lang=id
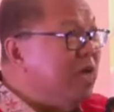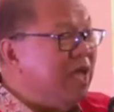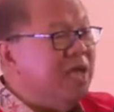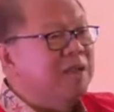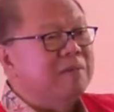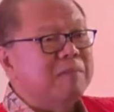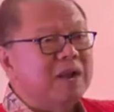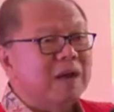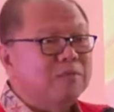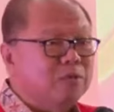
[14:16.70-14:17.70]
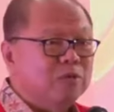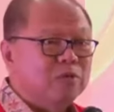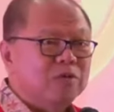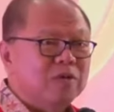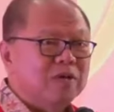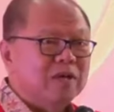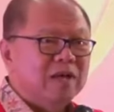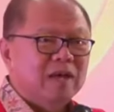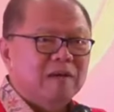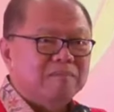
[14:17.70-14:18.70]
ingin memanah burung,
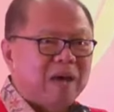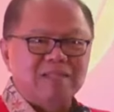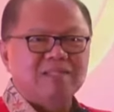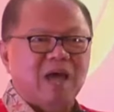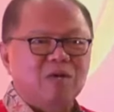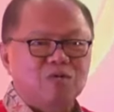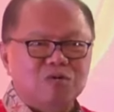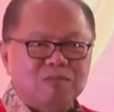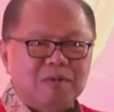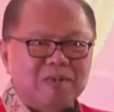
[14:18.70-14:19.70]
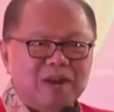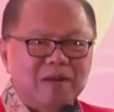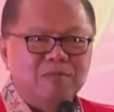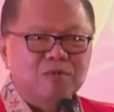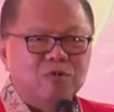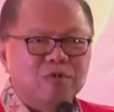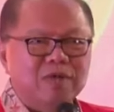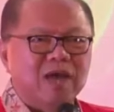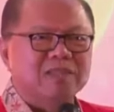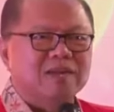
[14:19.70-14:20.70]
pantang untuk memanah burung
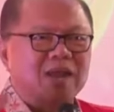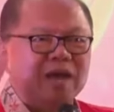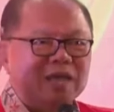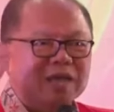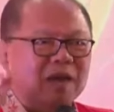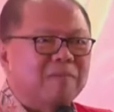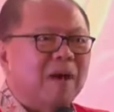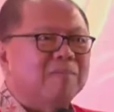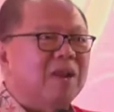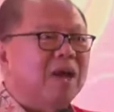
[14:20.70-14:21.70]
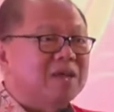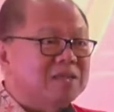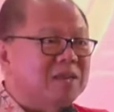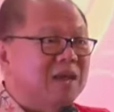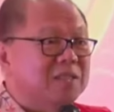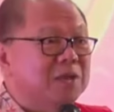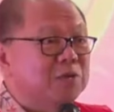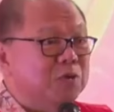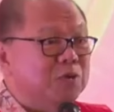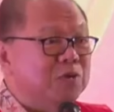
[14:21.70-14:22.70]
yang sedang hinggap apalagi sedang
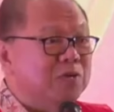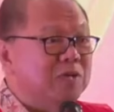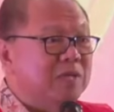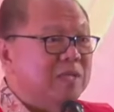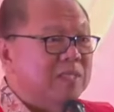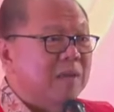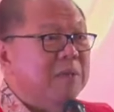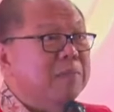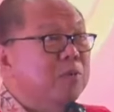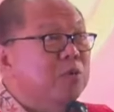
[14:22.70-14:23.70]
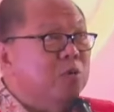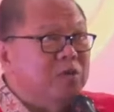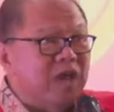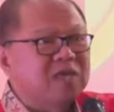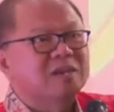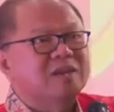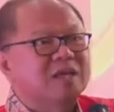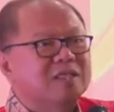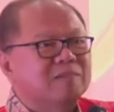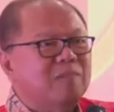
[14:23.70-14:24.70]
tidur. Tapi burung yang
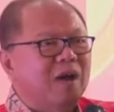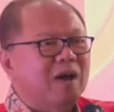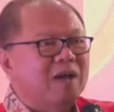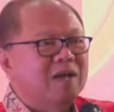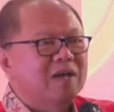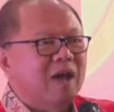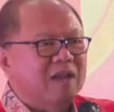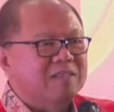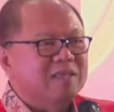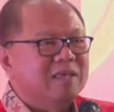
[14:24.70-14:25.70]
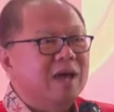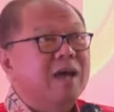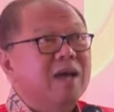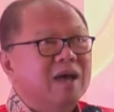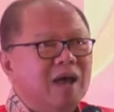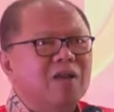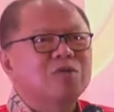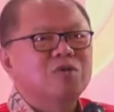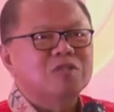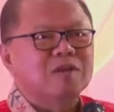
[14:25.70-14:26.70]
sedang terbang, artinya kalau
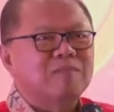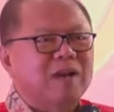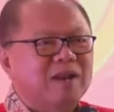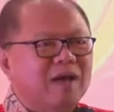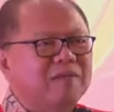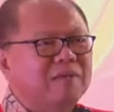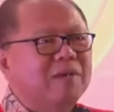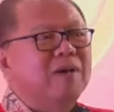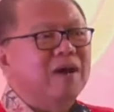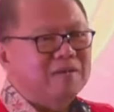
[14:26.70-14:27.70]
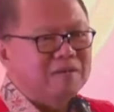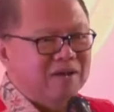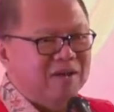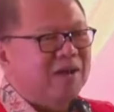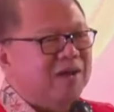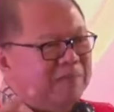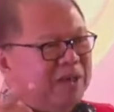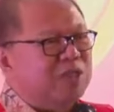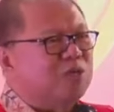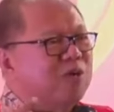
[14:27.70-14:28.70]
you terpanah memang
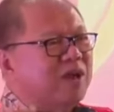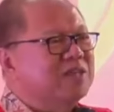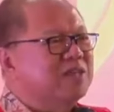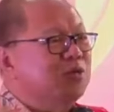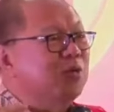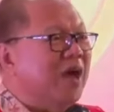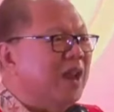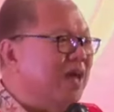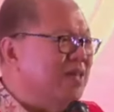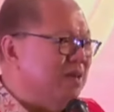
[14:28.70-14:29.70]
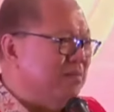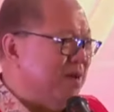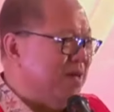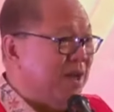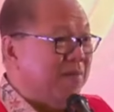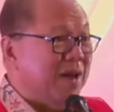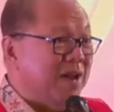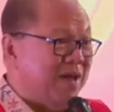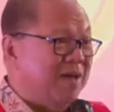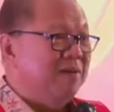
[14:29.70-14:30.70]
meritokrasi you kalah sama yang mana.